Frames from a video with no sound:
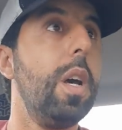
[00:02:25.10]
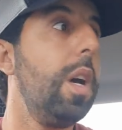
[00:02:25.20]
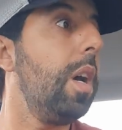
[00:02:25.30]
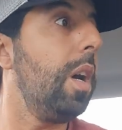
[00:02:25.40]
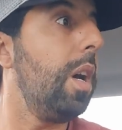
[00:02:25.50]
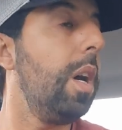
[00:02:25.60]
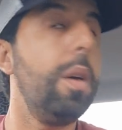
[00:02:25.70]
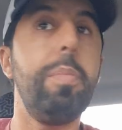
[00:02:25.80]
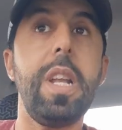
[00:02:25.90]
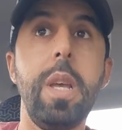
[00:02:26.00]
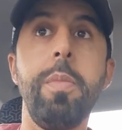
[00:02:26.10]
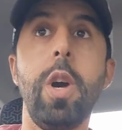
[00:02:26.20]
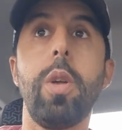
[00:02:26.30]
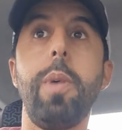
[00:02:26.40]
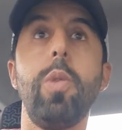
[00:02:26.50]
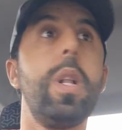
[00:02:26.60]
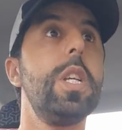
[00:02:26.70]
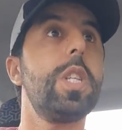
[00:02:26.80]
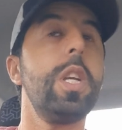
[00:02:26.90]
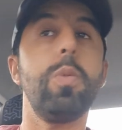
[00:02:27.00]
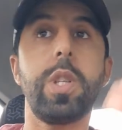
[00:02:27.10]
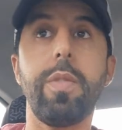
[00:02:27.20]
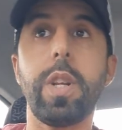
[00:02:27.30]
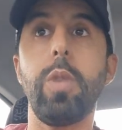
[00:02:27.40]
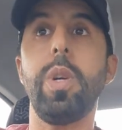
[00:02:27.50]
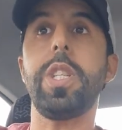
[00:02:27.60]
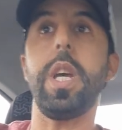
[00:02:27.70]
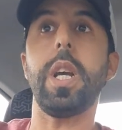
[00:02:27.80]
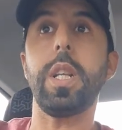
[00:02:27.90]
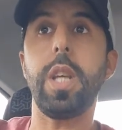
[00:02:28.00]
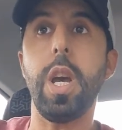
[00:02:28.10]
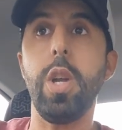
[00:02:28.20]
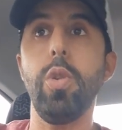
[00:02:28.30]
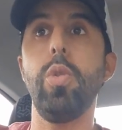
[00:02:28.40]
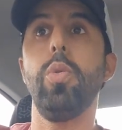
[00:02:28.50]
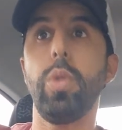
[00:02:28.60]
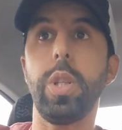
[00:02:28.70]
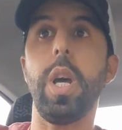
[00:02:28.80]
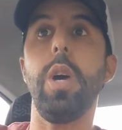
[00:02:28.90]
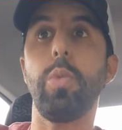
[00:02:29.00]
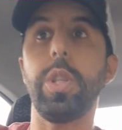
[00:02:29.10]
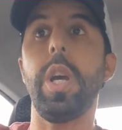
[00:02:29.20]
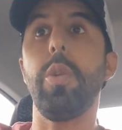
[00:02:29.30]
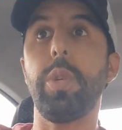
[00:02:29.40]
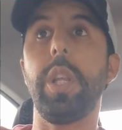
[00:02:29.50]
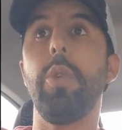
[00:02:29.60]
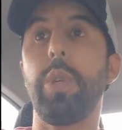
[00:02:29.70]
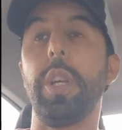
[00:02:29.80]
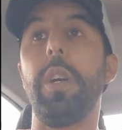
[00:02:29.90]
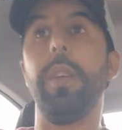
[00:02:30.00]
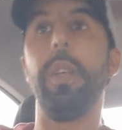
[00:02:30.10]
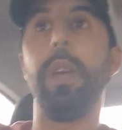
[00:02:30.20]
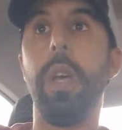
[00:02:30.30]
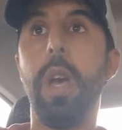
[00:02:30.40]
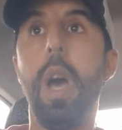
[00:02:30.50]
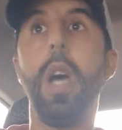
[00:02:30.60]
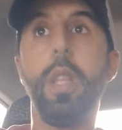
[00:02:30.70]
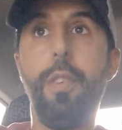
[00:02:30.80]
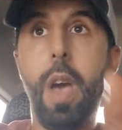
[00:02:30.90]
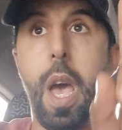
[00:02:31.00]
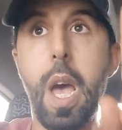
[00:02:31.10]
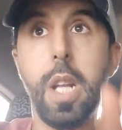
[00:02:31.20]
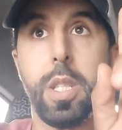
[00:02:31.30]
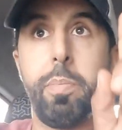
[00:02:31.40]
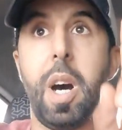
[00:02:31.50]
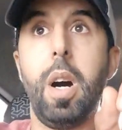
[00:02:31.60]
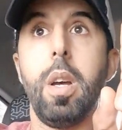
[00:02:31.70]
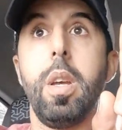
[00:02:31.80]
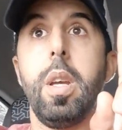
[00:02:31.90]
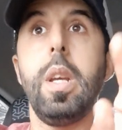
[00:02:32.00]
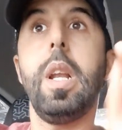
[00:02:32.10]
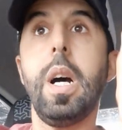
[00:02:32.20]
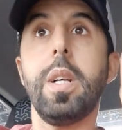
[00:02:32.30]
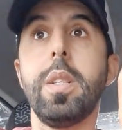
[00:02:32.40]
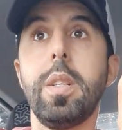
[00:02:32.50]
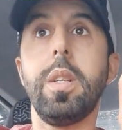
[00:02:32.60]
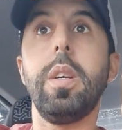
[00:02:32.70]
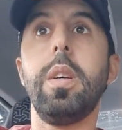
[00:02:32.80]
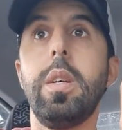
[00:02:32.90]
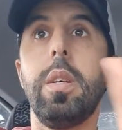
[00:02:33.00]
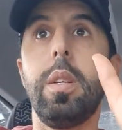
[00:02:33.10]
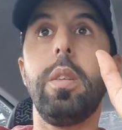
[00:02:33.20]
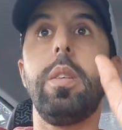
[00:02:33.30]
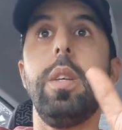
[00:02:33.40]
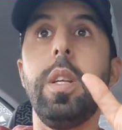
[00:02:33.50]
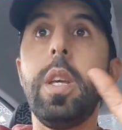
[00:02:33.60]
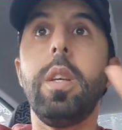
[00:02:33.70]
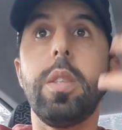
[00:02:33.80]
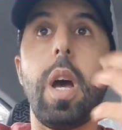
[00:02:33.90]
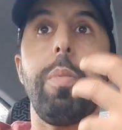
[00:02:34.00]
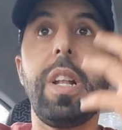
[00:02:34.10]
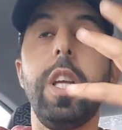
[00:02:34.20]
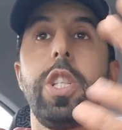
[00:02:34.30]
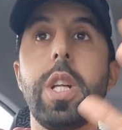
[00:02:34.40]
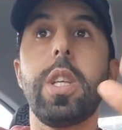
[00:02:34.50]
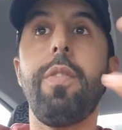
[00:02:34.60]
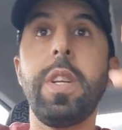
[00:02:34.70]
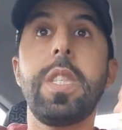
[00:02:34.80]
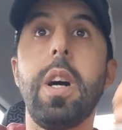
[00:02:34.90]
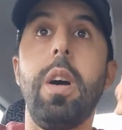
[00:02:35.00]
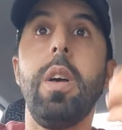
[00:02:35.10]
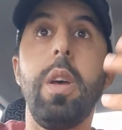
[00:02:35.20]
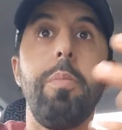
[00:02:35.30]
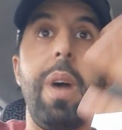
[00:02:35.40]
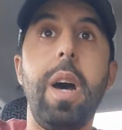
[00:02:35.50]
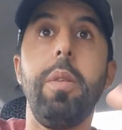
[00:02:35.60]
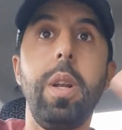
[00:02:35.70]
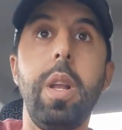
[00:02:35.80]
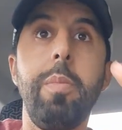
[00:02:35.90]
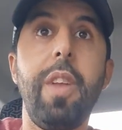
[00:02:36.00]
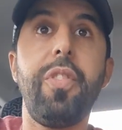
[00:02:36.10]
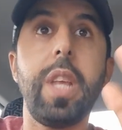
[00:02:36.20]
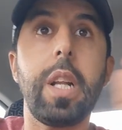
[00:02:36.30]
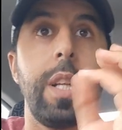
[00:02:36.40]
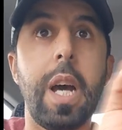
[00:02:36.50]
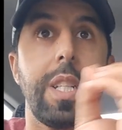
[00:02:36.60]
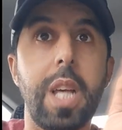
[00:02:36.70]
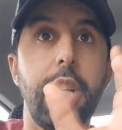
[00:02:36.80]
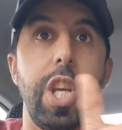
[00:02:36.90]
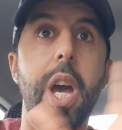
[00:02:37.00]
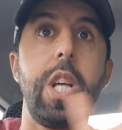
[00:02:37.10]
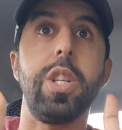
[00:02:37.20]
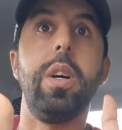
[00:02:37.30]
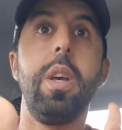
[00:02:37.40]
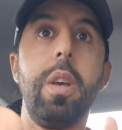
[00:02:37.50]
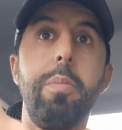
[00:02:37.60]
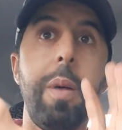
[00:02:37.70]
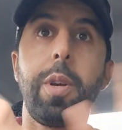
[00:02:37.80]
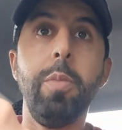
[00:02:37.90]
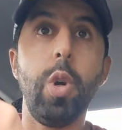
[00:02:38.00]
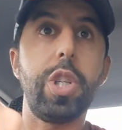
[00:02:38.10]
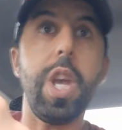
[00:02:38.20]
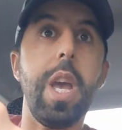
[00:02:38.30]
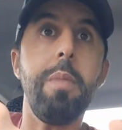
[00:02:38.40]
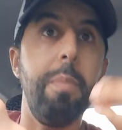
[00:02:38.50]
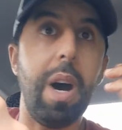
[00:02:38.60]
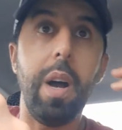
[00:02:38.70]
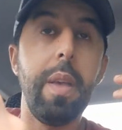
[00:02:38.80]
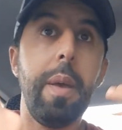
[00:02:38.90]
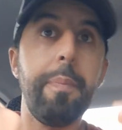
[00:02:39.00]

آه بالاي 134 ويصيفط لك الوثائق ديالو وكذا وكذا وكذا وكذا هذا في حاله ما الى يعني ضابط الهجره صافي انت ما الملف ديالك ناقصه شي حاجه ما مكمولش يا اما